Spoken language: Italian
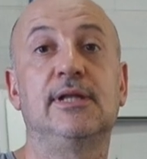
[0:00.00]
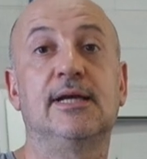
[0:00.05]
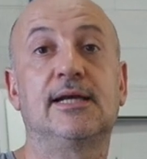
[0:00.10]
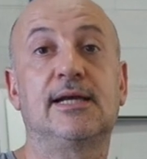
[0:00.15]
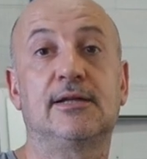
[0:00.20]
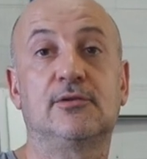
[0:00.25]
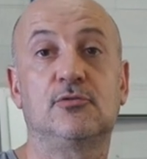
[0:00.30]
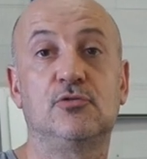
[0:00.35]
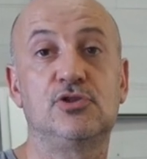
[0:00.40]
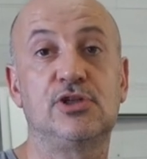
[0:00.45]
del
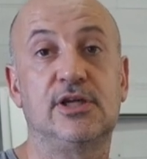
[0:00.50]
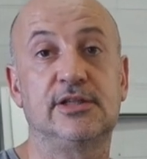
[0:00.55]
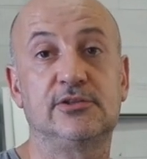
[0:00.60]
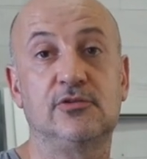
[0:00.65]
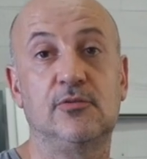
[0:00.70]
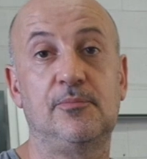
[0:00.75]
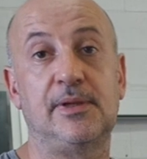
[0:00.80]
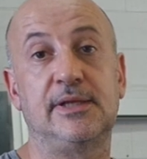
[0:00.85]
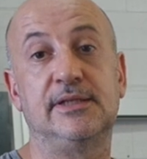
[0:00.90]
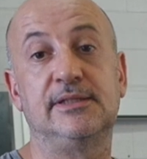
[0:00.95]

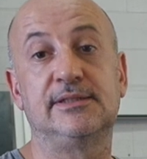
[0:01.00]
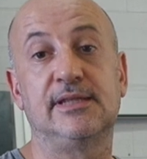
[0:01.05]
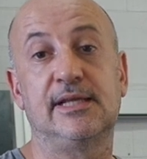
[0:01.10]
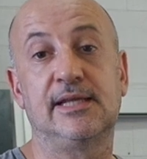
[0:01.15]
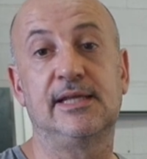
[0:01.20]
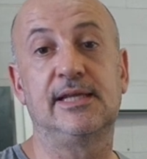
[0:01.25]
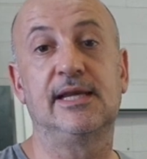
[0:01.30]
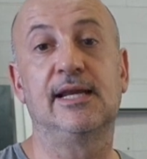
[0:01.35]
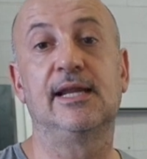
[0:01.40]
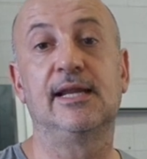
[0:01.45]
cartongesso per
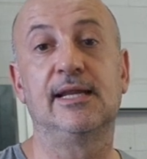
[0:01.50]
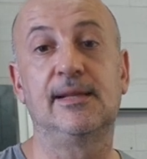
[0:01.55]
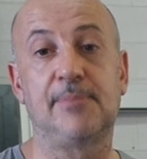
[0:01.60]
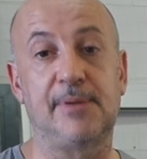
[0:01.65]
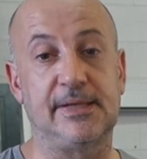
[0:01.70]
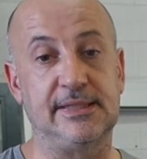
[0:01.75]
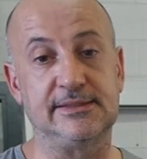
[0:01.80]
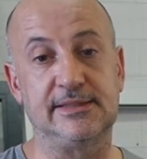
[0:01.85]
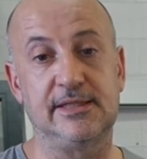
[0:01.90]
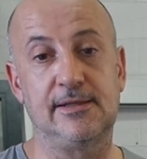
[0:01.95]
inserire le
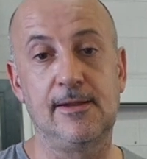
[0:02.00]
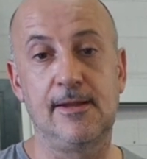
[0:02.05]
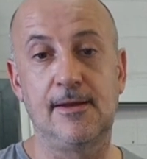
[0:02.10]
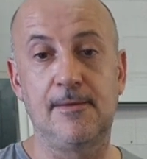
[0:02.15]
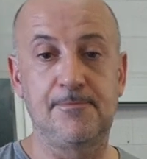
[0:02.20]
prese.